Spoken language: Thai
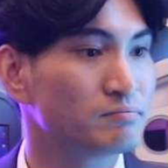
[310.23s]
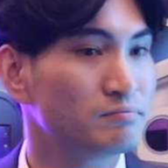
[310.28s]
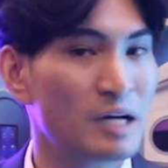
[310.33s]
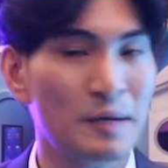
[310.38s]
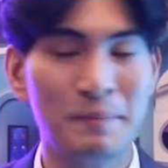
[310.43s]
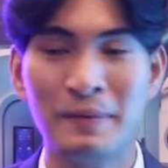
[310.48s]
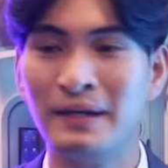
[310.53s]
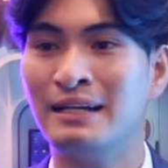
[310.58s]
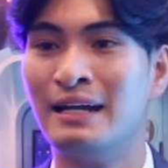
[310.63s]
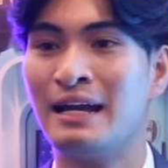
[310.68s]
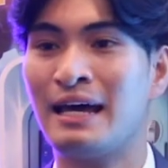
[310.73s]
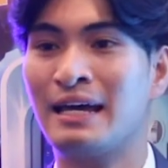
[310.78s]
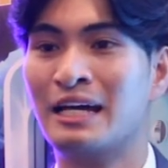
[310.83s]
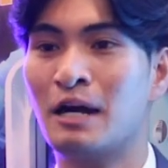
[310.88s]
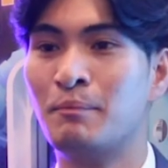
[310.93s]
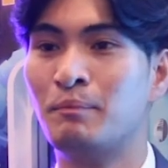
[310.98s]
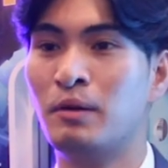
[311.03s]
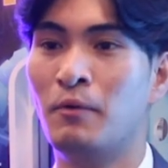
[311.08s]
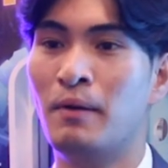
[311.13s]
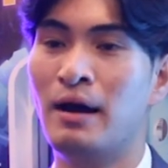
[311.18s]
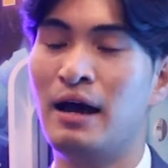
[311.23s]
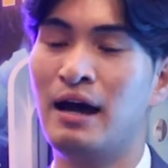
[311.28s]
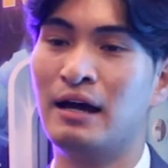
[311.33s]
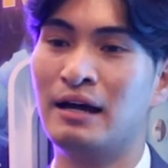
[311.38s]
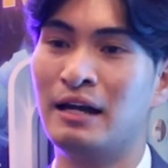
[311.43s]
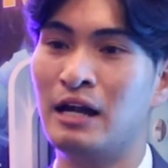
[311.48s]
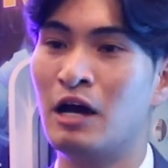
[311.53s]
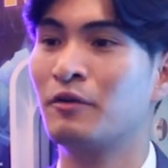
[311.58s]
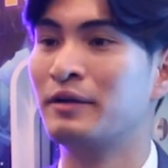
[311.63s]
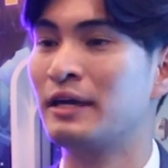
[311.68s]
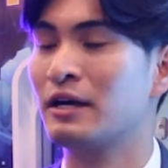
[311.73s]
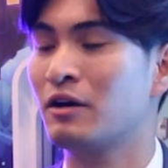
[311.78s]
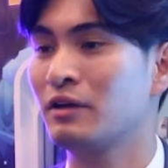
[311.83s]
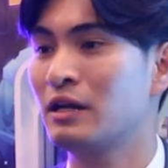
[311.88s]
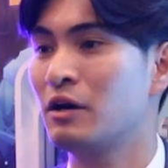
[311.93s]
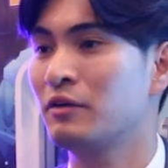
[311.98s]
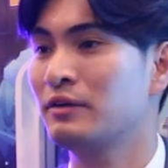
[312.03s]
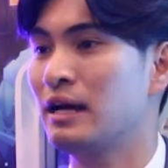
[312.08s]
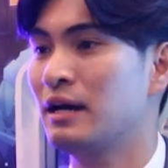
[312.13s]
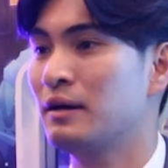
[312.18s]
ไม่เป็นอะไรครับ เพราะว่าคาราโอเกะขอ
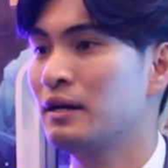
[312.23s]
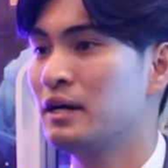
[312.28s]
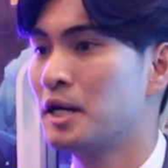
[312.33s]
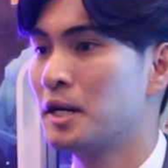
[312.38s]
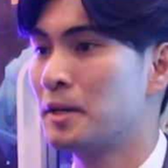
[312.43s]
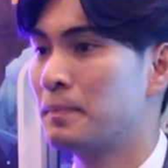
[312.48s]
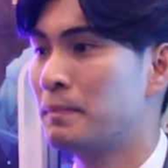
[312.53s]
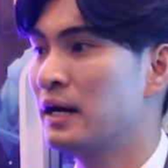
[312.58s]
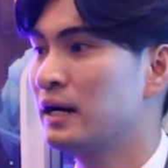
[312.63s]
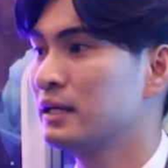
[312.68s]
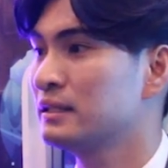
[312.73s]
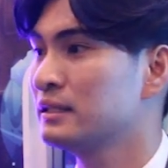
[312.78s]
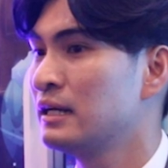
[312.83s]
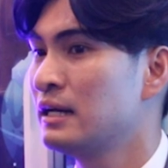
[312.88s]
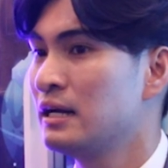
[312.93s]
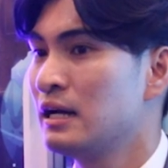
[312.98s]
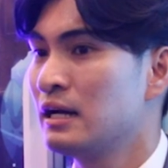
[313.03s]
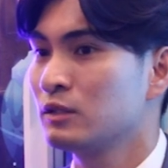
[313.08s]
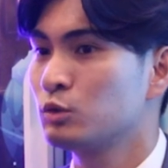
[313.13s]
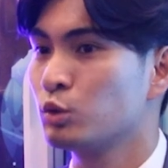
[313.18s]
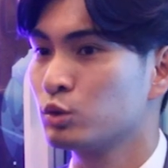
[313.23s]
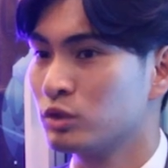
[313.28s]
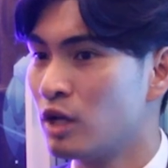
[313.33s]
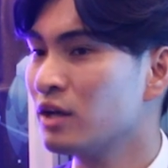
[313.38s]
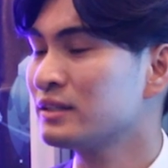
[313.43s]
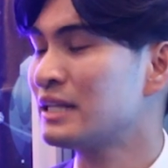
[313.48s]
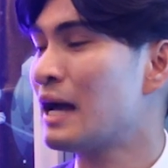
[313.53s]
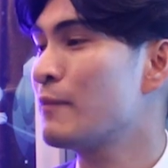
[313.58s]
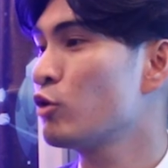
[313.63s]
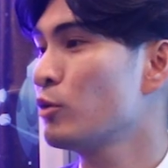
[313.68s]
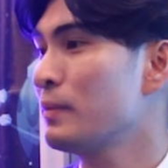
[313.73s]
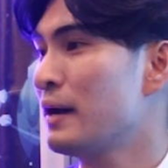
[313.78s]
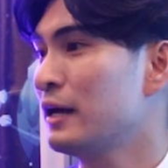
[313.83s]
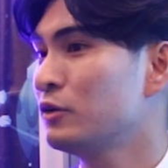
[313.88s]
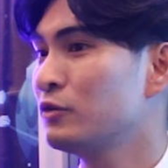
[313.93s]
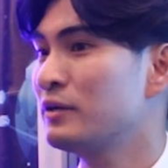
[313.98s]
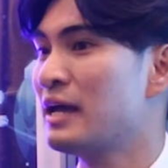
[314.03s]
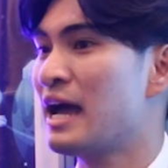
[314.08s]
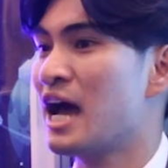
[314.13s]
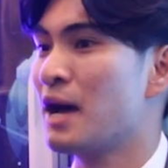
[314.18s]
งเราเนี่ยเปิดถูกต้องตามกฎหมาย
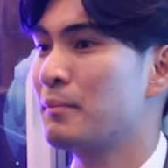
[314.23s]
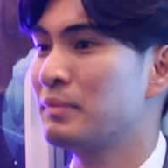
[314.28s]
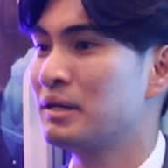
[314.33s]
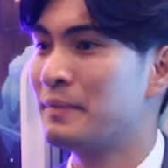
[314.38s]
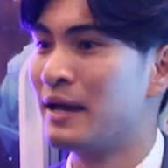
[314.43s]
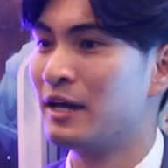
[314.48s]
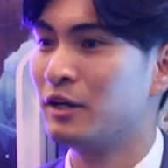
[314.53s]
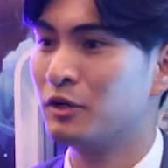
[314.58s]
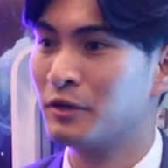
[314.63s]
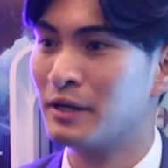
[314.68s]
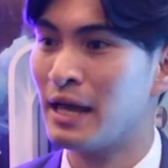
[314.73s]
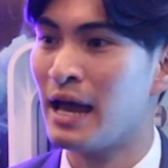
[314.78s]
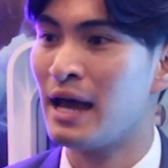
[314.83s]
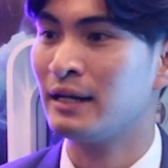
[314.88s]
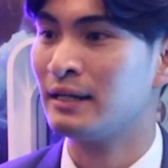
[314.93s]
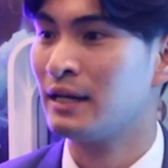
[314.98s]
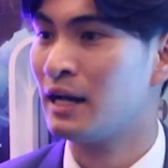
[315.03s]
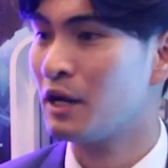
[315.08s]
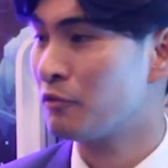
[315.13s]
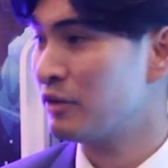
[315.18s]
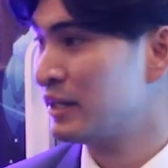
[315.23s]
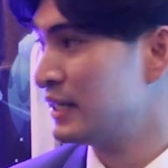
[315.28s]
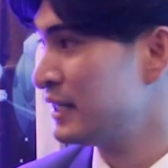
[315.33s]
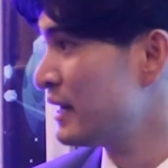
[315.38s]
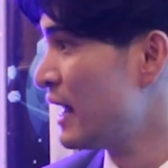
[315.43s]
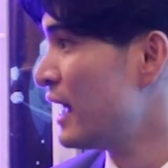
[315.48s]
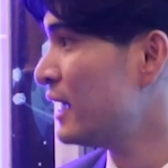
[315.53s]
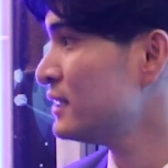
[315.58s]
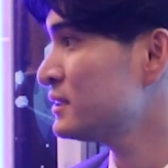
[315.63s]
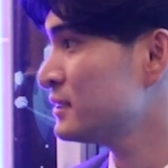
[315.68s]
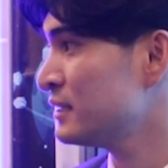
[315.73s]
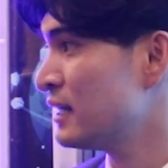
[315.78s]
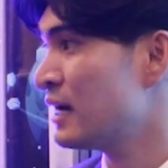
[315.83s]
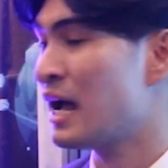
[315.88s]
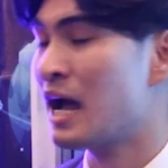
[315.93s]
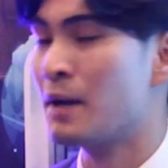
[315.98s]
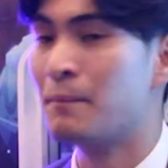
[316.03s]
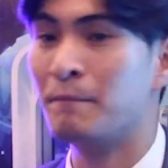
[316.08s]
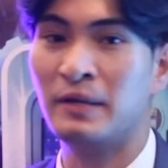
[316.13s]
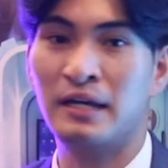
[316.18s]
ทุกอย่างมีใบอนุญาตวีดีทัส
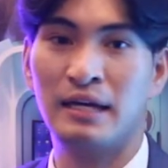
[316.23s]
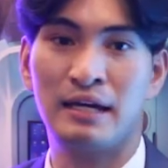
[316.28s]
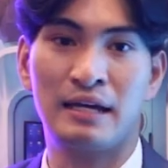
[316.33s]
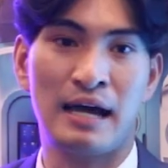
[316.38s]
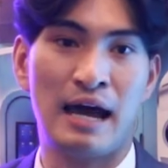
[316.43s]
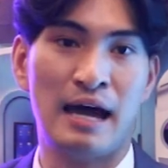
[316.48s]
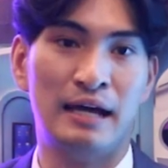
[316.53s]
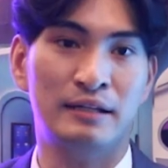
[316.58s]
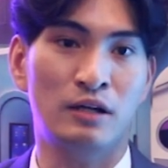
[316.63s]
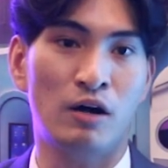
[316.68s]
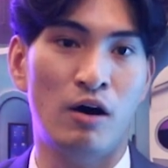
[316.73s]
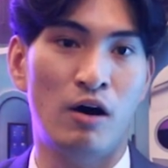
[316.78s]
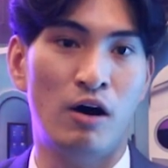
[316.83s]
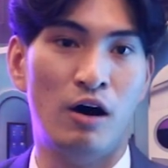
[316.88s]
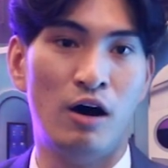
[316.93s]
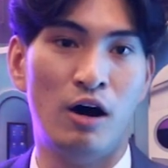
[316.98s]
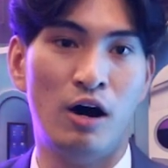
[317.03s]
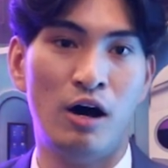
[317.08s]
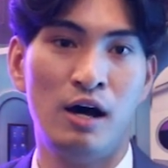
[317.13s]
นะครับมีการขอ